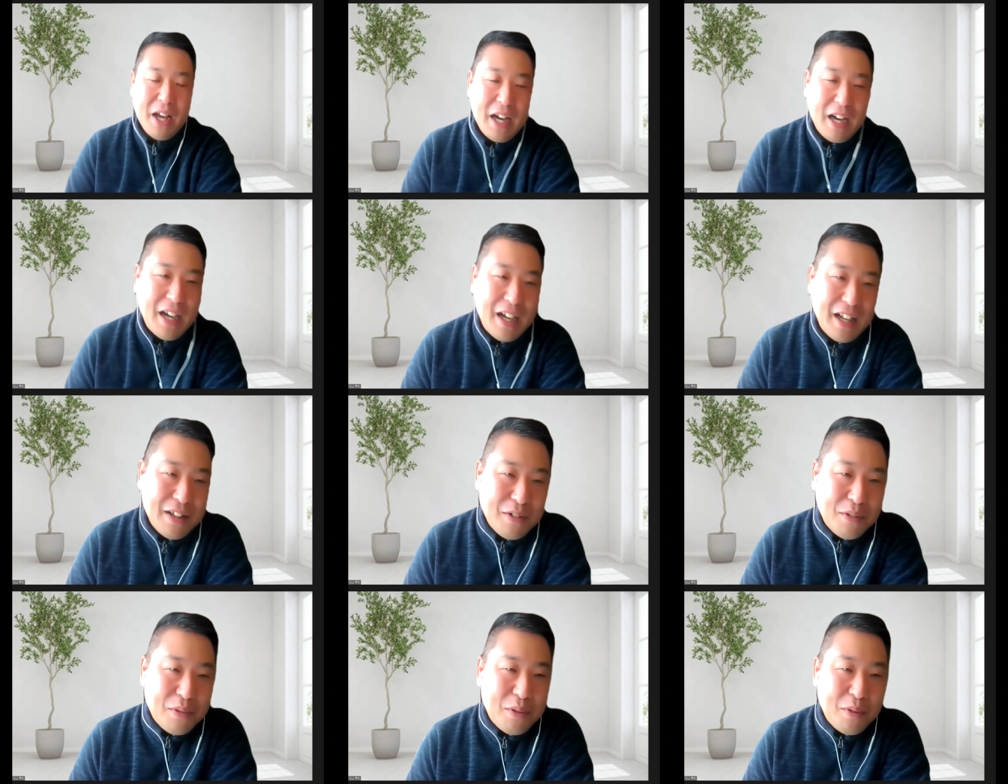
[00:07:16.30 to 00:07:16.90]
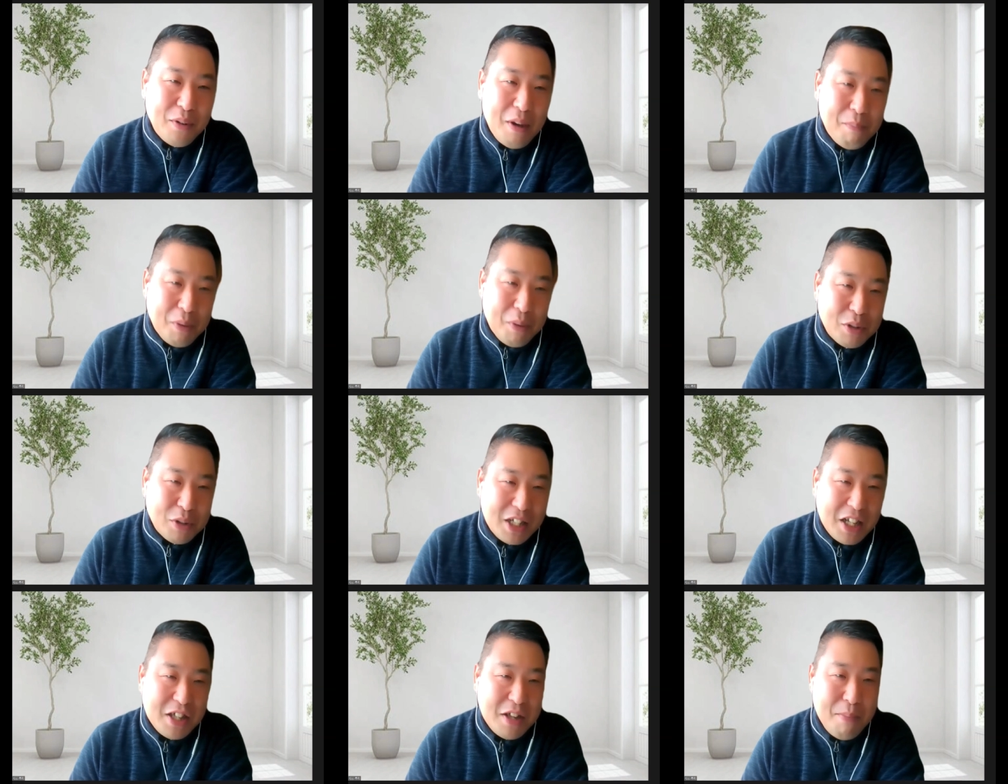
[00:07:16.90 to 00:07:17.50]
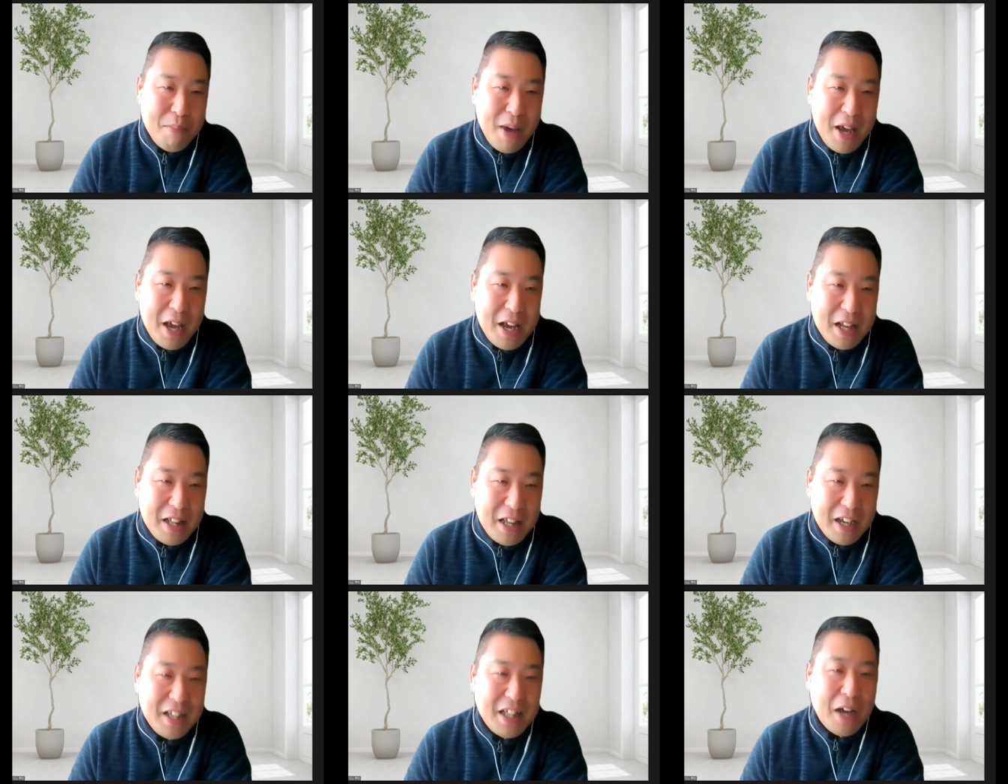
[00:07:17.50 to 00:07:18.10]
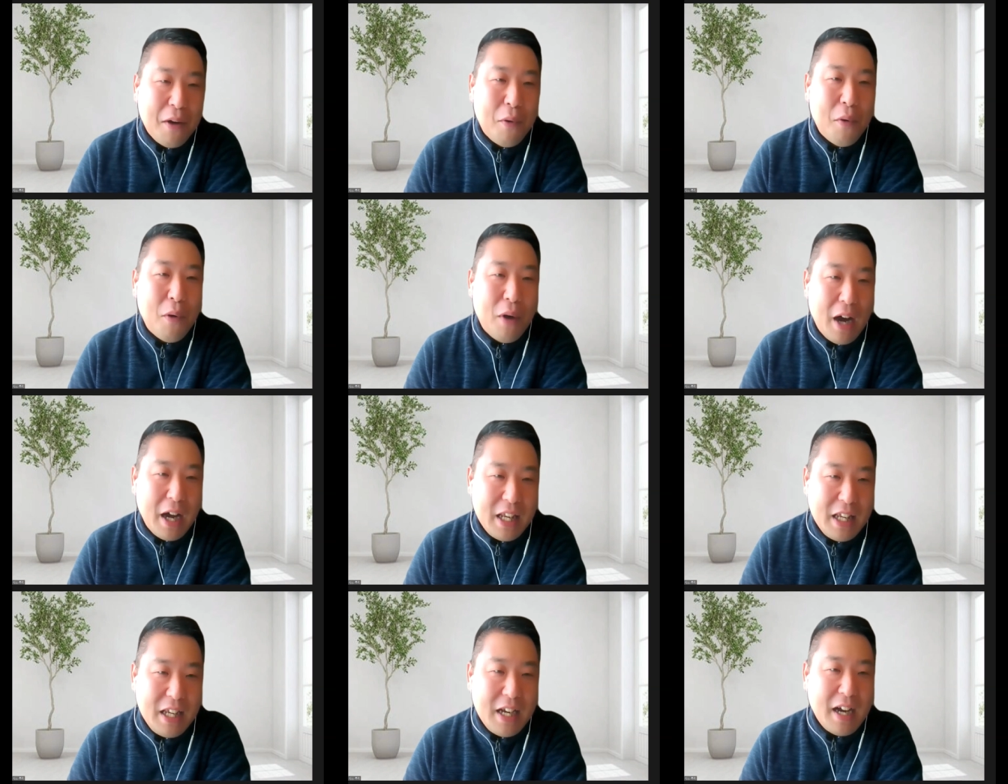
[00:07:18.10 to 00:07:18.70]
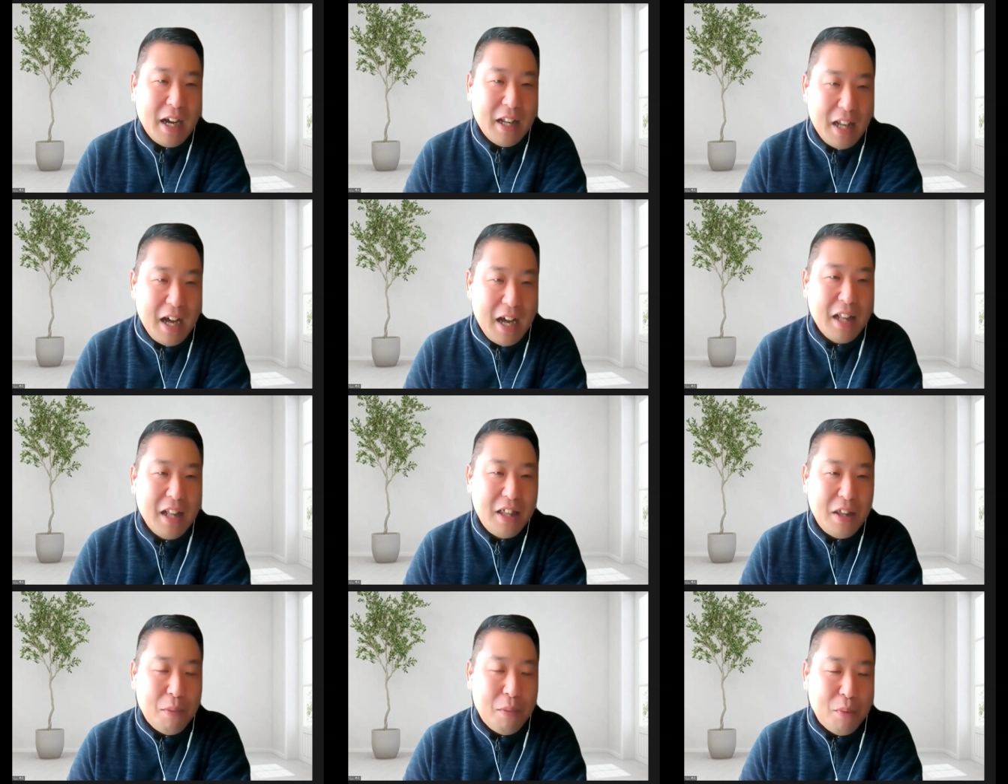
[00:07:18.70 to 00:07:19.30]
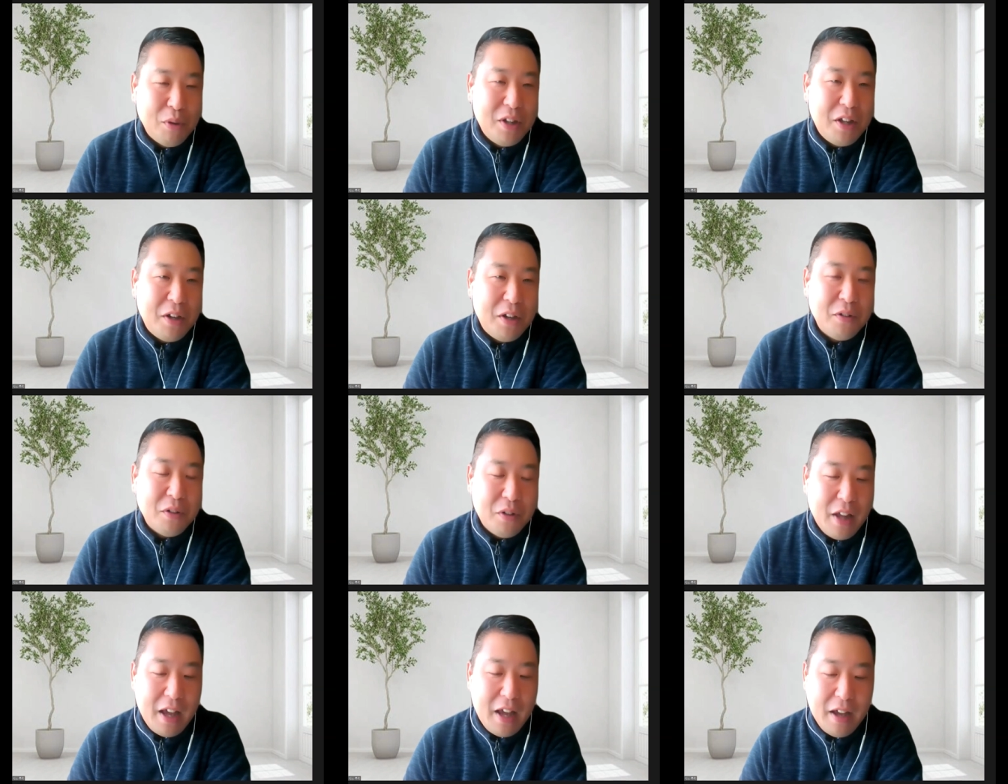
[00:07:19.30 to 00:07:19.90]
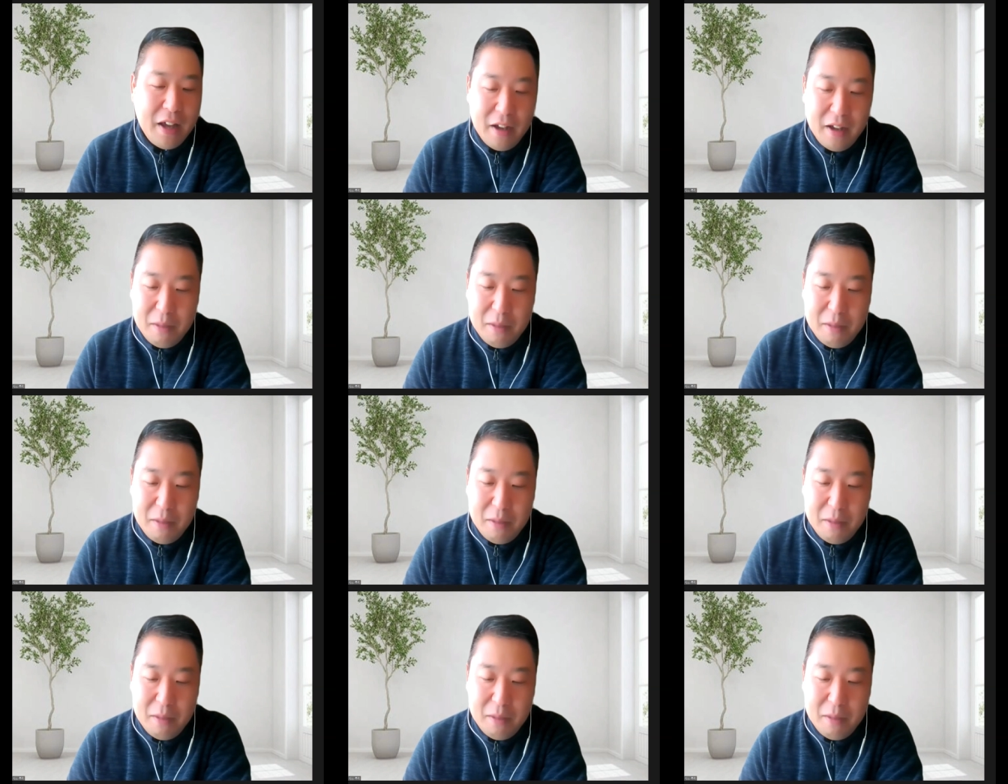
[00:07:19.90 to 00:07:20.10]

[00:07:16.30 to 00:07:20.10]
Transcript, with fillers: あの説明できた方がいいかなって思ってるので、